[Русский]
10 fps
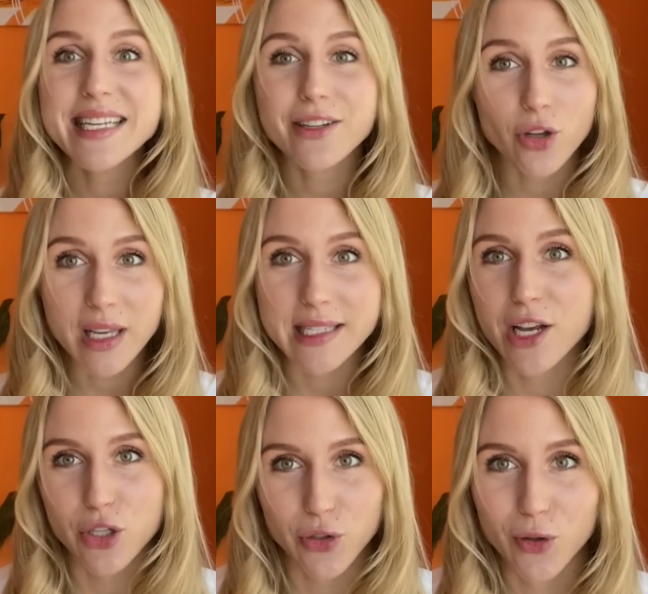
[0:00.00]
тех, кто не
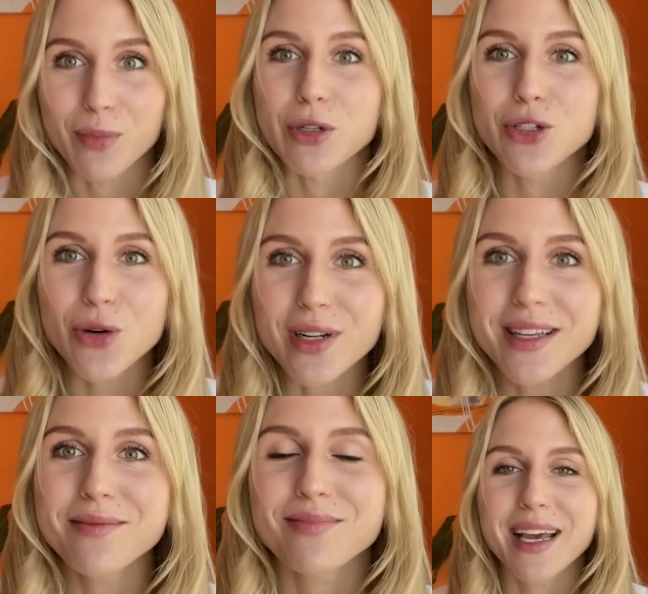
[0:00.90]
знает, что такое
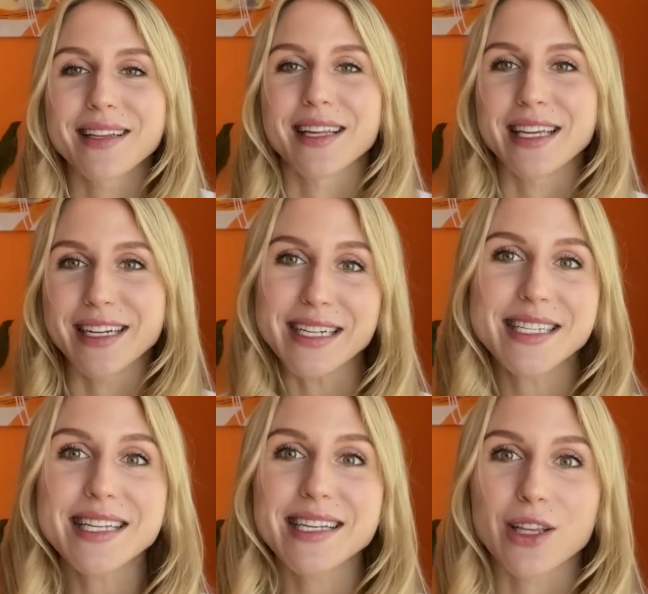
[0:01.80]
Midjourney, это
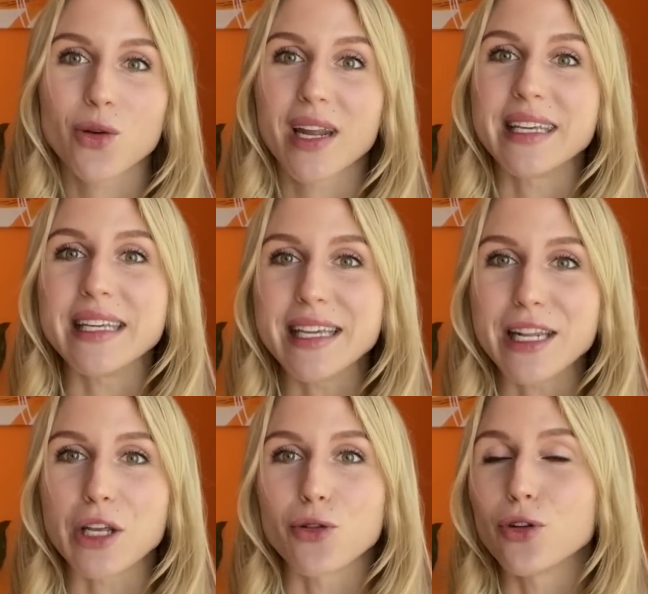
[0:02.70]
нейросеть, которая
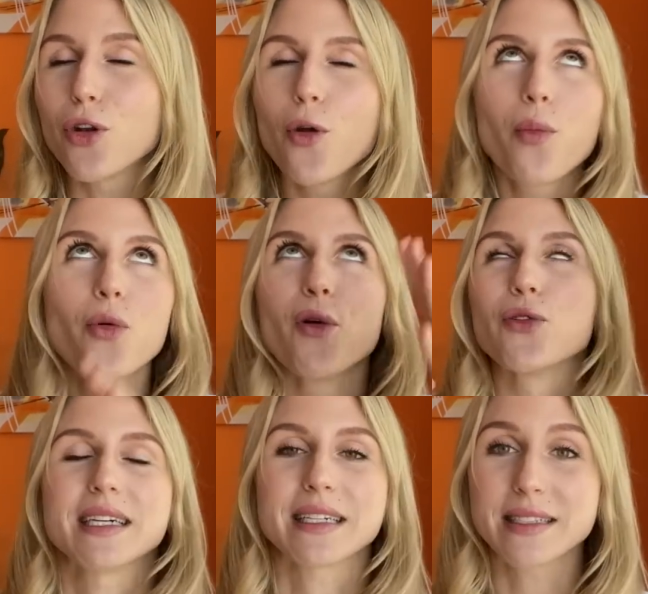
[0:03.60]
генерирует
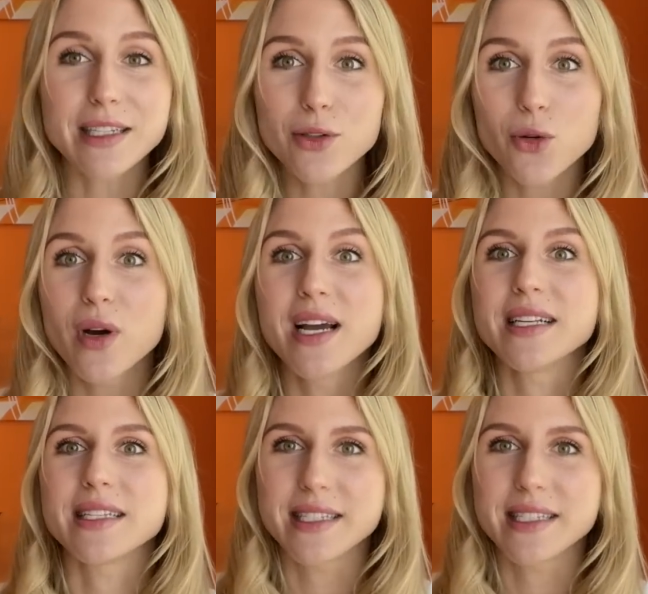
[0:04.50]
любую картинку с